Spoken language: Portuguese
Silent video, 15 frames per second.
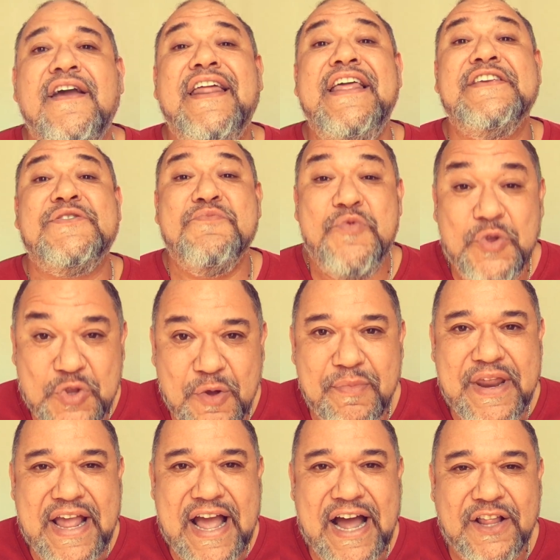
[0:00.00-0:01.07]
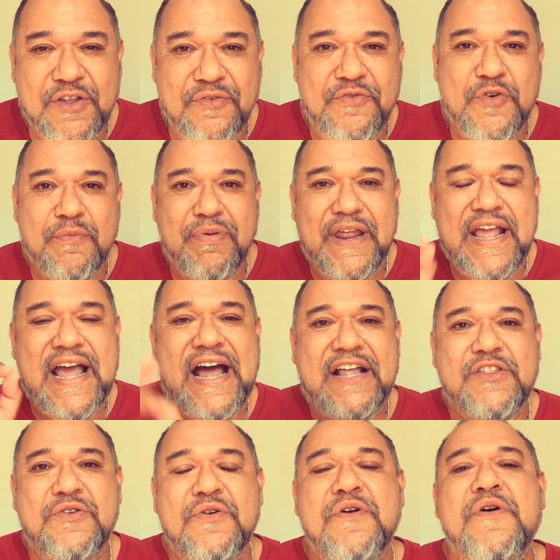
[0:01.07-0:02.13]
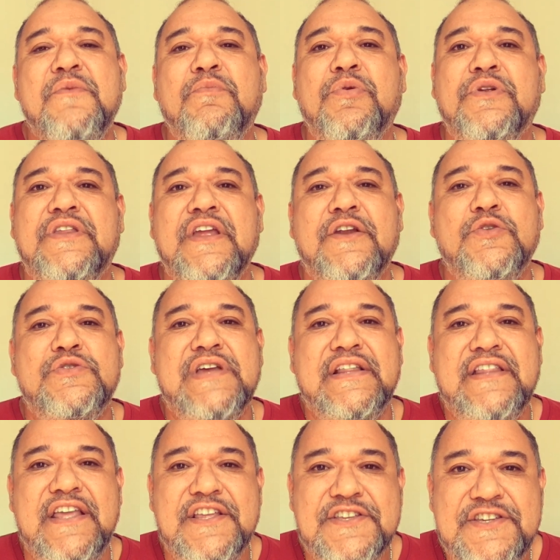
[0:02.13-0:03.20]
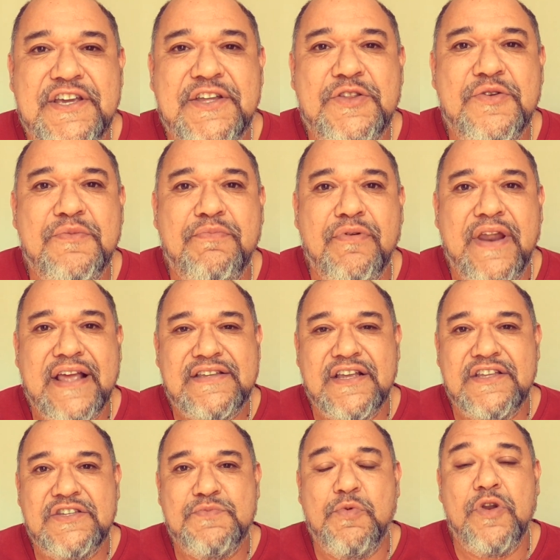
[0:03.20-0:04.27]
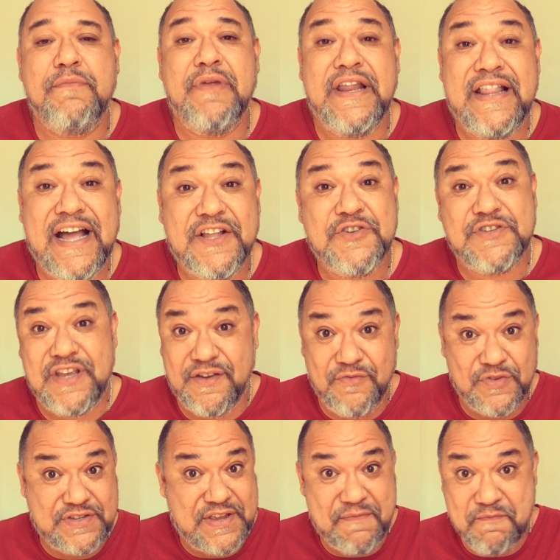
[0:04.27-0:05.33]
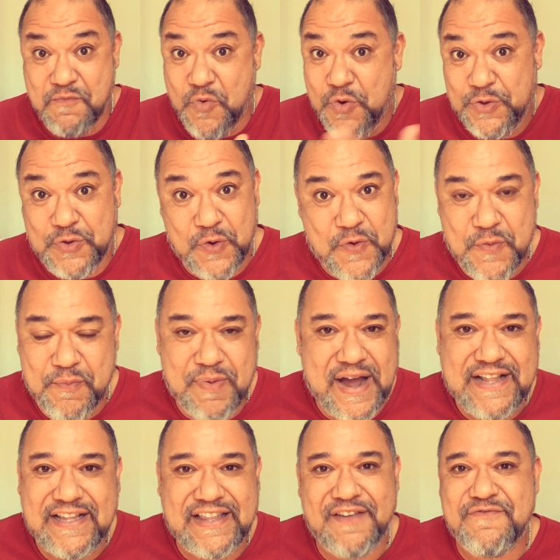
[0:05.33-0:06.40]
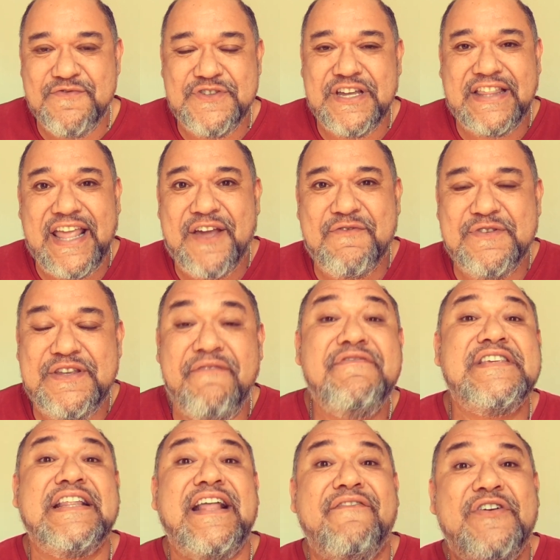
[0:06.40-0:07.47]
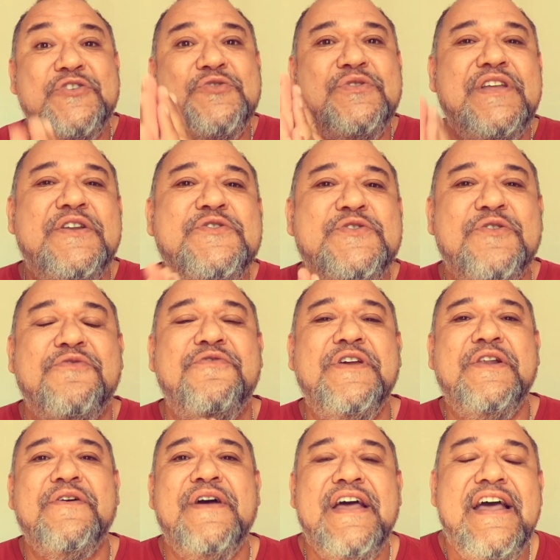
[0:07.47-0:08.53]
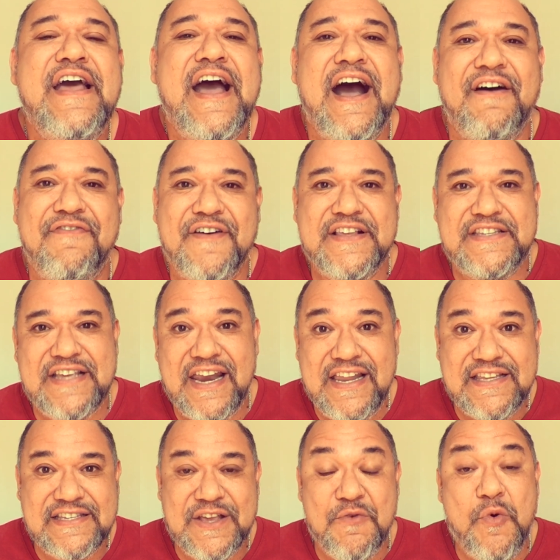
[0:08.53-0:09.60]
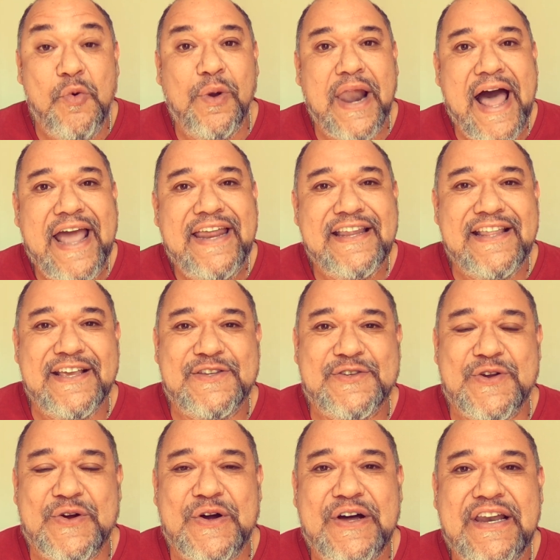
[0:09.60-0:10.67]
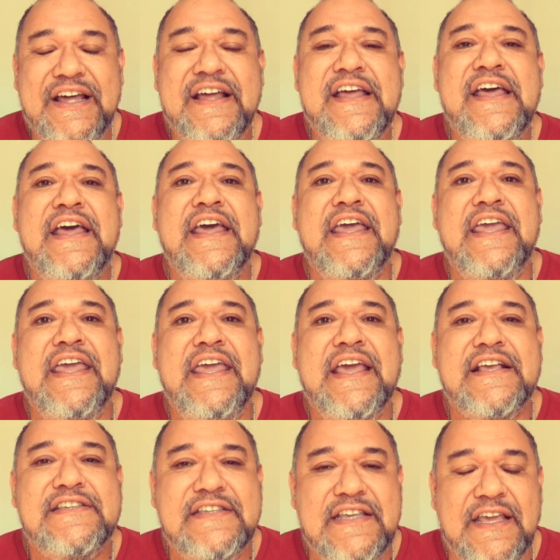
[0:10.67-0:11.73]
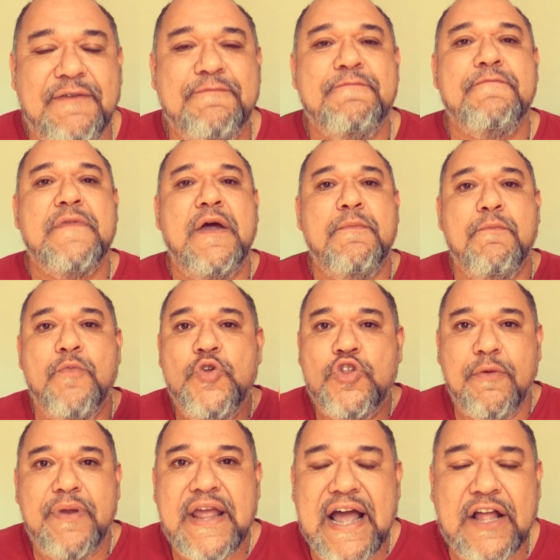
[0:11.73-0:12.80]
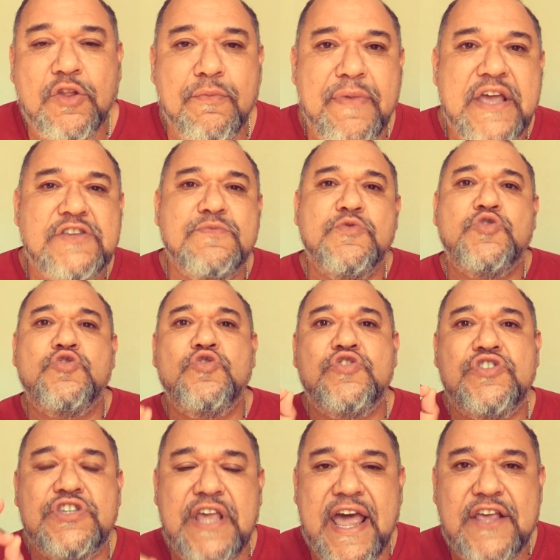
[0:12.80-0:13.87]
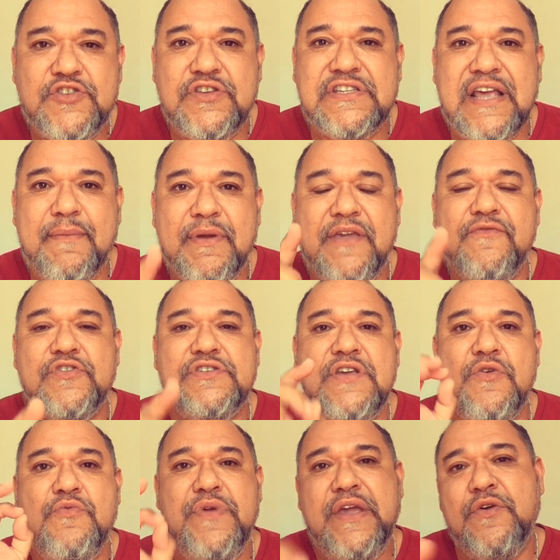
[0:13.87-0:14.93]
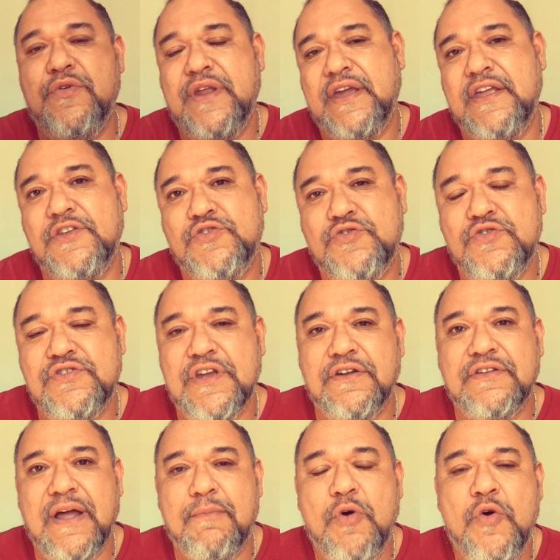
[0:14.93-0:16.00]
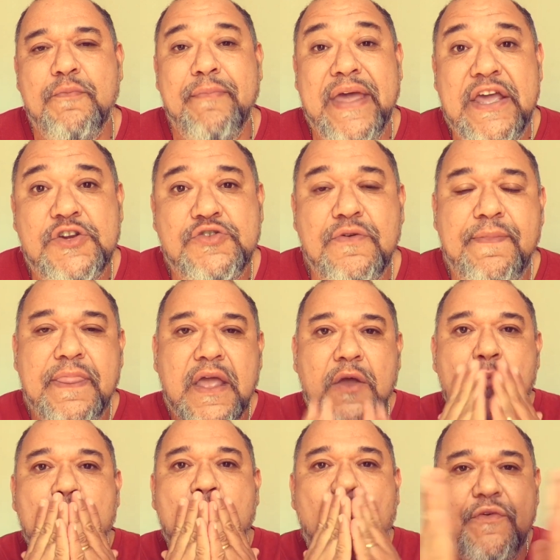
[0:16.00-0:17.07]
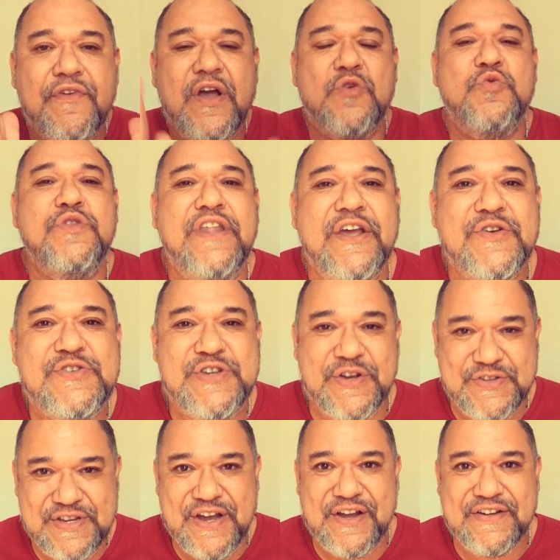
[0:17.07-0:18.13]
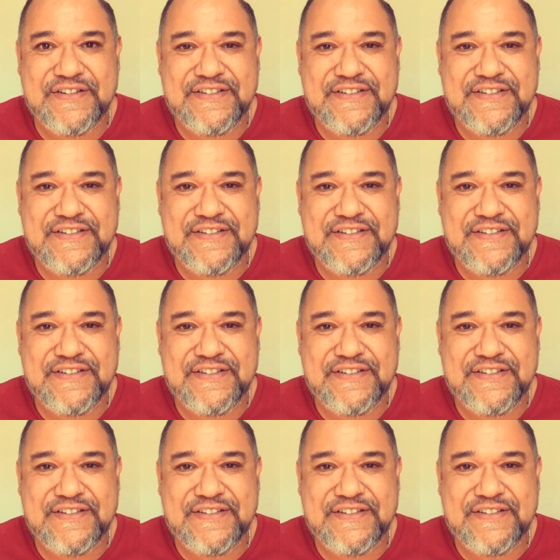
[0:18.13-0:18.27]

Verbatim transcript: Cris, muito obrigado, viu? Obrigado por ter nos atendido, por essa disponibilidade. Eu sei que você é muito ocupada, teve um dia até inclusive que você estava ajudando seu filho a fazer a lição online da escola. E assim, muito obrigado mesmo, sucesso e sabe que você é um ícone aqui de Suzano, tá bom? Um beijo, fica com Deus, tchau, tchau.